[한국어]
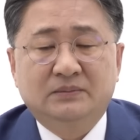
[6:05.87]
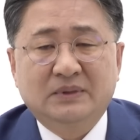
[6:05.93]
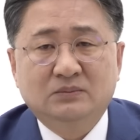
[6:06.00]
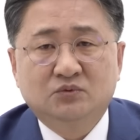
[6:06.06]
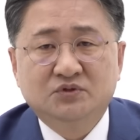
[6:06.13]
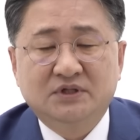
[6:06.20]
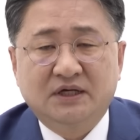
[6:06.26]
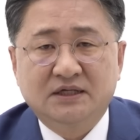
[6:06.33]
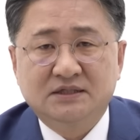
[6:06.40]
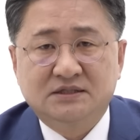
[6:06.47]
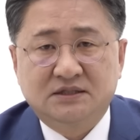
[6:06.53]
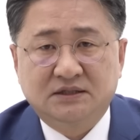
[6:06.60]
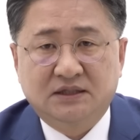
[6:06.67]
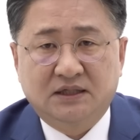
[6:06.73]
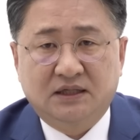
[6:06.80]
아마 문다혜
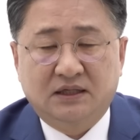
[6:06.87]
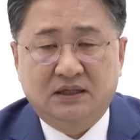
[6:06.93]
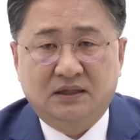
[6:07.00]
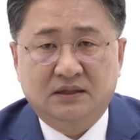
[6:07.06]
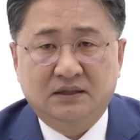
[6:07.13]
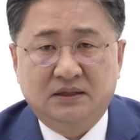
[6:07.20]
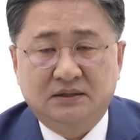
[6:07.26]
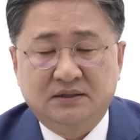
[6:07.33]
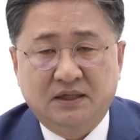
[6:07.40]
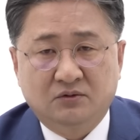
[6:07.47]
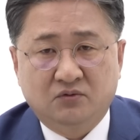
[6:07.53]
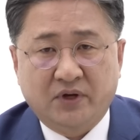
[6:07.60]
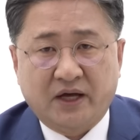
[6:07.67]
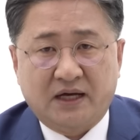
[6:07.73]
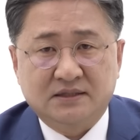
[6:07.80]
씨가 아,
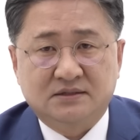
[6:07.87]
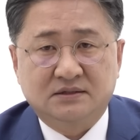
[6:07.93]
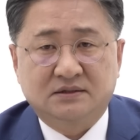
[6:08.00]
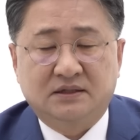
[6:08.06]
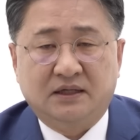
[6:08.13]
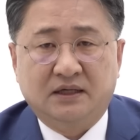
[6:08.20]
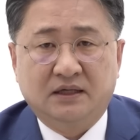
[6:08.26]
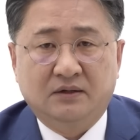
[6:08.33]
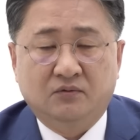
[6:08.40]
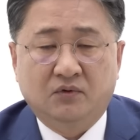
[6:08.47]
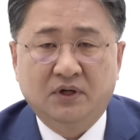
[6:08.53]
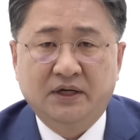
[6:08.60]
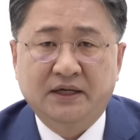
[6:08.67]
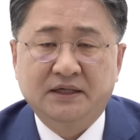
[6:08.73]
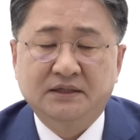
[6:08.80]
태국에 가 있을 때
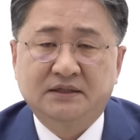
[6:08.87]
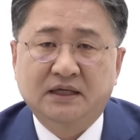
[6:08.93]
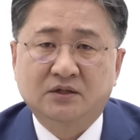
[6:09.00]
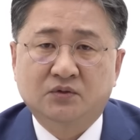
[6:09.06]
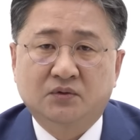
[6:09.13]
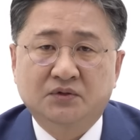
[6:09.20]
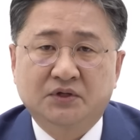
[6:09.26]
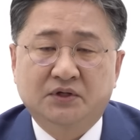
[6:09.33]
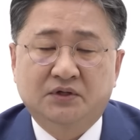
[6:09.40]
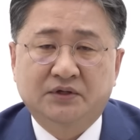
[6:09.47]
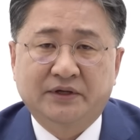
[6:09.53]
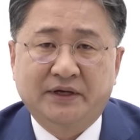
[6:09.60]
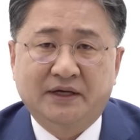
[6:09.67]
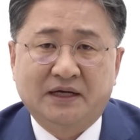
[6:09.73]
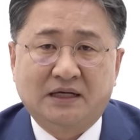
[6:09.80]
원래 이
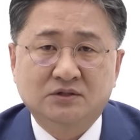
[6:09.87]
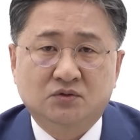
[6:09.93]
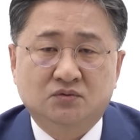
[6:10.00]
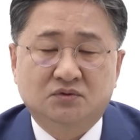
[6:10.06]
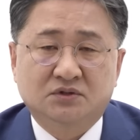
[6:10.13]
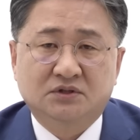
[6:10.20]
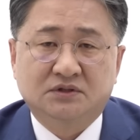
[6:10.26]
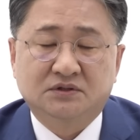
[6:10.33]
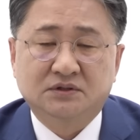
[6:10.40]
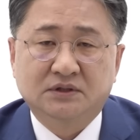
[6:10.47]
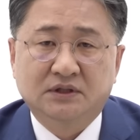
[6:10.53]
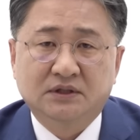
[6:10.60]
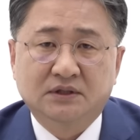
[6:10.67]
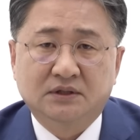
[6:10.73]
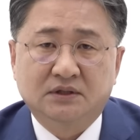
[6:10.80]
대통령의 가족들은
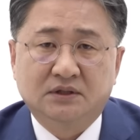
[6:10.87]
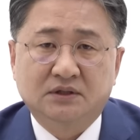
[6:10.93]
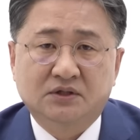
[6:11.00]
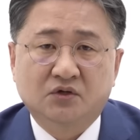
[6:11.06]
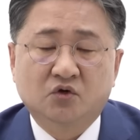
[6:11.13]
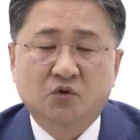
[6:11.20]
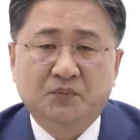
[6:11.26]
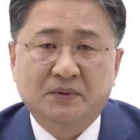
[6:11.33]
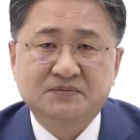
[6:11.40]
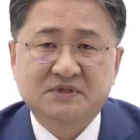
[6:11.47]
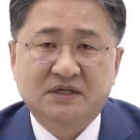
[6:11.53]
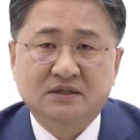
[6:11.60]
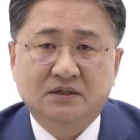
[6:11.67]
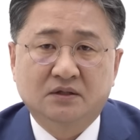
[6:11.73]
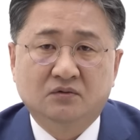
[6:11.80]
어,
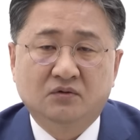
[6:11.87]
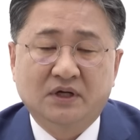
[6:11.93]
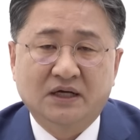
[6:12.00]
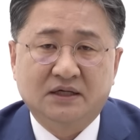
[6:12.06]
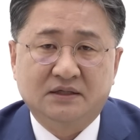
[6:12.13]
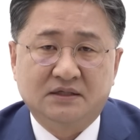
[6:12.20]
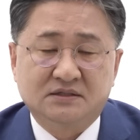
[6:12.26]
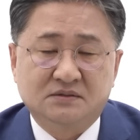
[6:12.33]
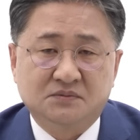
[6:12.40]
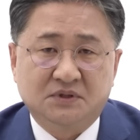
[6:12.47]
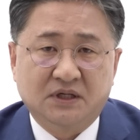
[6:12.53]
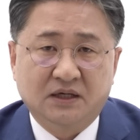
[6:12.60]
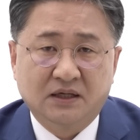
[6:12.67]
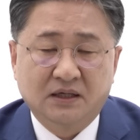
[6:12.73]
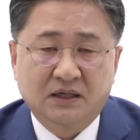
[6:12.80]
경호법상 경호를 하게 돼
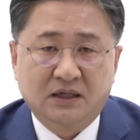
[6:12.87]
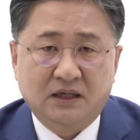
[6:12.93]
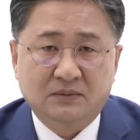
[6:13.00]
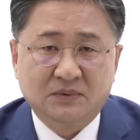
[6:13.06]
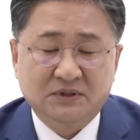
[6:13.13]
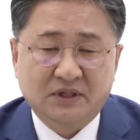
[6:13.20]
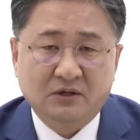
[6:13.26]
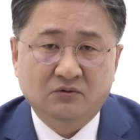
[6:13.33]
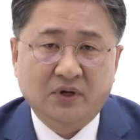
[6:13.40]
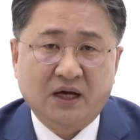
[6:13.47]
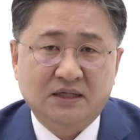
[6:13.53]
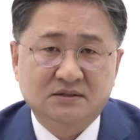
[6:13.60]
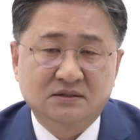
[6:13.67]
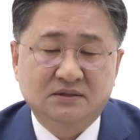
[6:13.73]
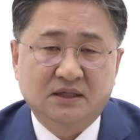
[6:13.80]
있습니다. 아마 태국에
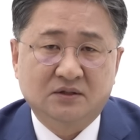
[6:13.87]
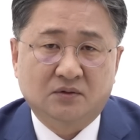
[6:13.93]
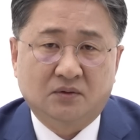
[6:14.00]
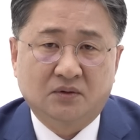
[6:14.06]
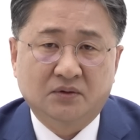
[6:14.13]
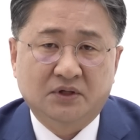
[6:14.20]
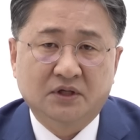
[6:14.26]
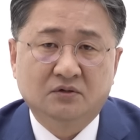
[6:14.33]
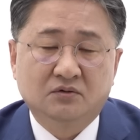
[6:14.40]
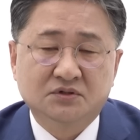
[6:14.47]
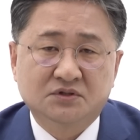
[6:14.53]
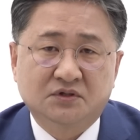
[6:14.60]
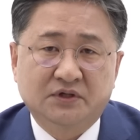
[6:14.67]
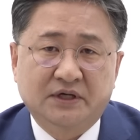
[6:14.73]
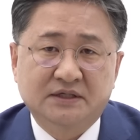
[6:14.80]
갔을 때도
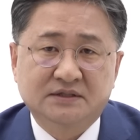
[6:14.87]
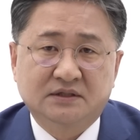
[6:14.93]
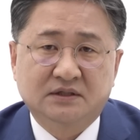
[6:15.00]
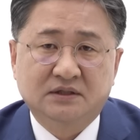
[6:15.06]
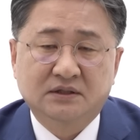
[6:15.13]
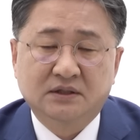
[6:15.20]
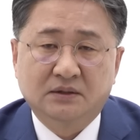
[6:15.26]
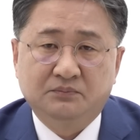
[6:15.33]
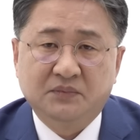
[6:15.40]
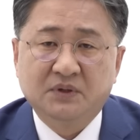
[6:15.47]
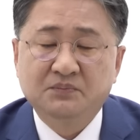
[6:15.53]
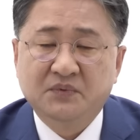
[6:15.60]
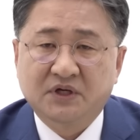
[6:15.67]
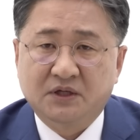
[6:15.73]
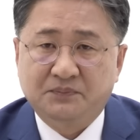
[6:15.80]
경호처에서
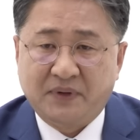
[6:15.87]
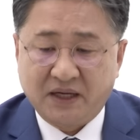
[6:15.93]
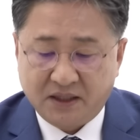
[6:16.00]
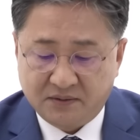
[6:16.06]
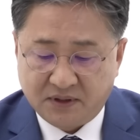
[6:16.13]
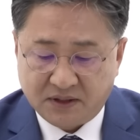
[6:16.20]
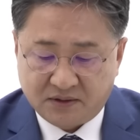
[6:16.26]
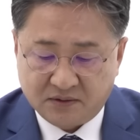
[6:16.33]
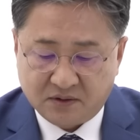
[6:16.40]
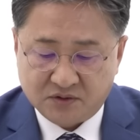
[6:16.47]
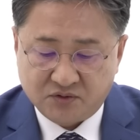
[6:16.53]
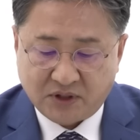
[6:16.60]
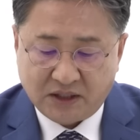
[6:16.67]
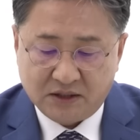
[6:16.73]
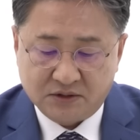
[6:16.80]
몇 명이 파견됐던
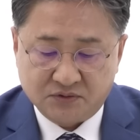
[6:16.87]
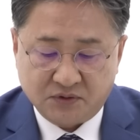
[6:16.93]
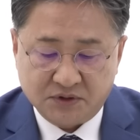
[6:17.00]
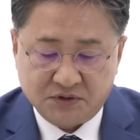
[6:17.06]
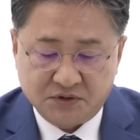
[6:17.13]
것으로 알려지고